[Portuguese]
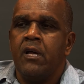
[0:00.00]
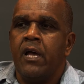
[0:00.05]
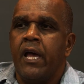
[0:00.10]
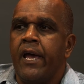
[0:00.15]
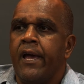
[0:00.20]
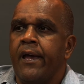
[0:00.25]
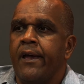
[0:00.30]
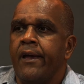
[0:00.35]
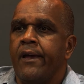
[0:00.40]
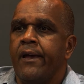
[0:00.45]

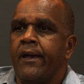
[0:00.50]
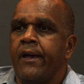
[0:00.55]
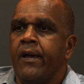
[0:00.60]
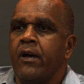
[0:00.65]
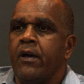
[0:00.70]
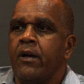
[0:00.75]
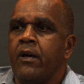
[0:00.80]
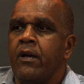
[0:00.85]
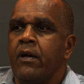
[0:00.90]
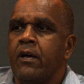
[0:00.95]

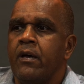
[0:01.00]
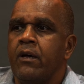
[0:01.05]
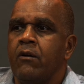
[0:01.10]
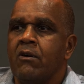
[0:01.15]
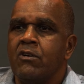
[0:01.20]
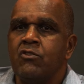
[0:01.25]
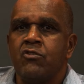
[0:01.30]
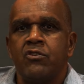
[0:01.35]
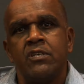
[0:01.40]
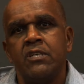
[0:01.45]
É,
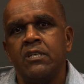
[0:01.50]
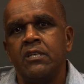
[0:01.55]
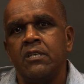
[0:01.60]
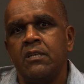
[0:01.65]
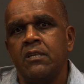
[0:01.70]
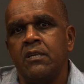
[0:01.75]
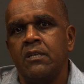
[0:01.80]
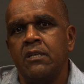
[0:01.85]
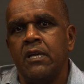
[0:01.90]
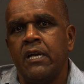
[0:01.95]
eu acho
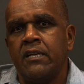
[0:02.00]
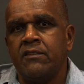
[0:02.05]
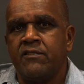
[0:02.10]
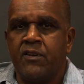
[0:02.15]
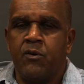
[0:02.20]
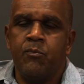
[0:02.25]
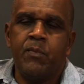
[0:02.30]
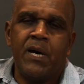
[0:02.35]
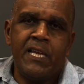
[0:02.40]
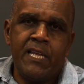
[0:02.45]
que
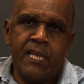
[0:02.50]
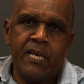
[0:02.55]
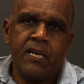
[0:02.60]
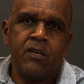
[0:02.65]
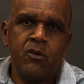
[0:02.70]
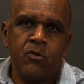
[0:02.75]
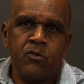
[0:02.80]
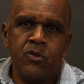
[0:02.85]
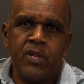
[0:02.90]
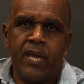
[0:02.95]
essa é uma linha
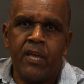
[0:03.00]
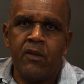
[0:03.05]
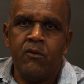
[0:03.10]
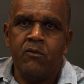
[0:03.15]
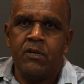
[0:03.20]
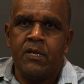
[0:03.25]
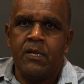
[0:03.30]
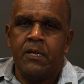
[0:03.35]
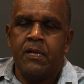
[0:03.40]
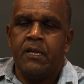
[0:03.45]
que eu tenho.
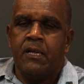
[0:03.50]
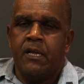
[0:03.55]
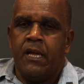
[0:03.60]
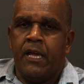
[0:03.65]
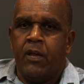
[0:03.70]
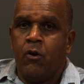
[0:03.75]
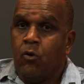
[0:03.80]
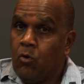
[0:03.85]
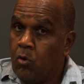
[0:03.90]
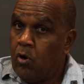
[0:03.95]

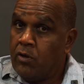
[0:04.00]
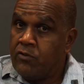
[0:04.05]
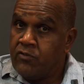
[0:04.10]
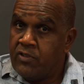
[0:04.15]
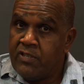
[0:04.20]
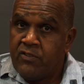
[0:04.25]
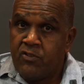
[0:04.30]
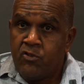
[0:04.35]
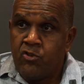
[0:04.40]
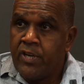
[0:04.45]
Eu gosto
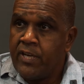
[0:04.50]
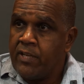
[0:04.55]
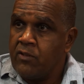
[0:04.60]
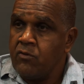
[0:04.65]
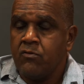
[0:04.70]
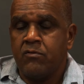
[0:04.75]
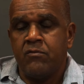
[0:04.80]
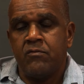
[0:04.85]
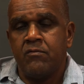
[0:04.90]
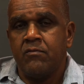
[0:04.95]
desse
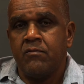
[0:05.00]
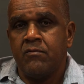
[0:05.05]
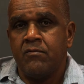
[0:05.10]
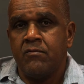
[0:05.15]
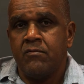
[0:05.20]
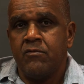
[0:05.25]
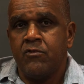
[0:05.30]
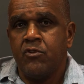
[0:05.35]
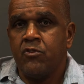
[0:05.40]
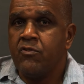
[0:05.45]
jeito.
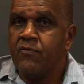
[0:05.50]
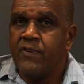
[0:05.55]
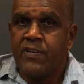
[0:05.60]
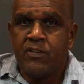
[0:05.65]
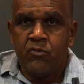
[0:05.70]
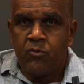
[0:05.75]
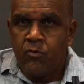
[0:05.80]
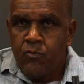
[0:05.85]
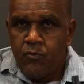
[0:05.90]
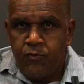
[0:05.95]
Se eu
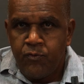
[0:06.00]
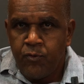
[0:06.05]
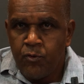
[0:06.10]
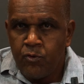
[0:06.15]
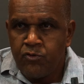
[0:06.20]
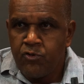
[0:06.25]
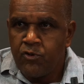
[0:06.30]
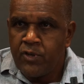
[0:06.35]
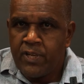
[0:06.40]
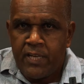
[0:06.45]
tivesse um
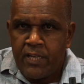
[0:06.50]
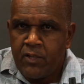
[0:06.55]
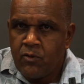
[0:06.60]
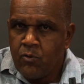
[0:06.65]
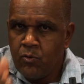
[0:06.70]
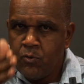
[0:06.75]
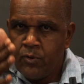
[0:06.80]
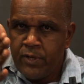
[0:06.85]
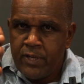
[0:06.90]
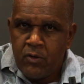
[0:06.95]
Fusion que nem
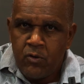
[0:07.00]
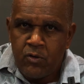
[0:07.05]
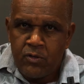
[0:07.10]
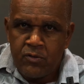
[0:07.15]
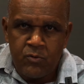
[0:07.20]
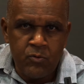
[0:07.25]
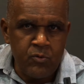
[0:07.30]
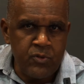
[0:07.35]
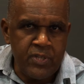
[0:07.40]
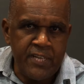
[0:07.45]
do Igor,
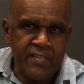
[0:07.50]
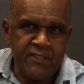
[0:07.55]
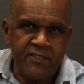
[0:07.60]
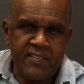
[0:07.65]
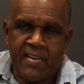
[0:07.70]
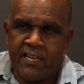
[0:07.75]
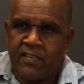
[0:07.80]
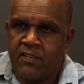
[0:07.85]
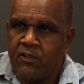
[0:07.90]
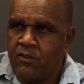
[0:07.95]
do
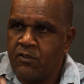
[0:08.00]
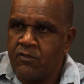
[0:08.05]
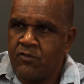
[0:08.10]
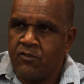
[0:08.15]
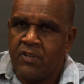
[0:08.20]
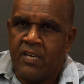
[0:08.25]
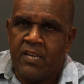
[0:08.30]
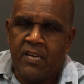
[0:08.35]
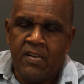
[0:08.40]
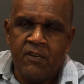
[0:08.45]
3K que
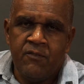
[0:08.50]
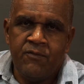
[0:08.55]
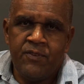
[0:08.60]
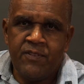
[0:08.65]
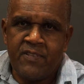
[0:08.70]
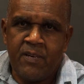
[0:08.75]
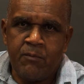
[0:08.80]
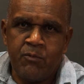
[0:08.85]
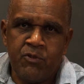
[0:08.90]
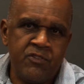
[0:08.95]
nós
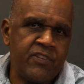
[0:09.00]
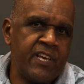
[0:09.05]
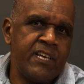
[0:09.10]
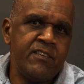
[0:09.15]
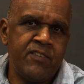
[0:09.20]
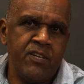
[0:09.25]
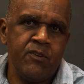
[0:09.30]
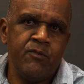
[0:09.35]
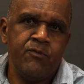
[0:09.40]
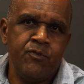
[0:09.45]
fizemos isso aí,
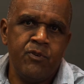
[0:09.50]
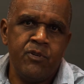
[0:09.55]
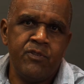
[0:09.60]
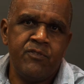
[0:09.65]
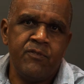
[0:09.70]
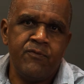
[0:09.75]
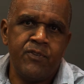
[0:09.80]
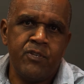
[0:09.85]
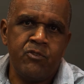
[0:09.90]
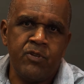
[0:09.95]
você não viu
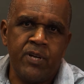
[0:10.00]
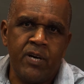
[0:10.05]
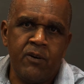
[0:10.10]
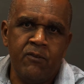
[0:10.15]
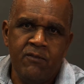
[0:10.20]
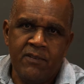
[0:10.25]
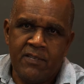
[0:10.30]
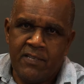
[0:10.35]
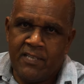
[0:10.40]
esse vídeo não?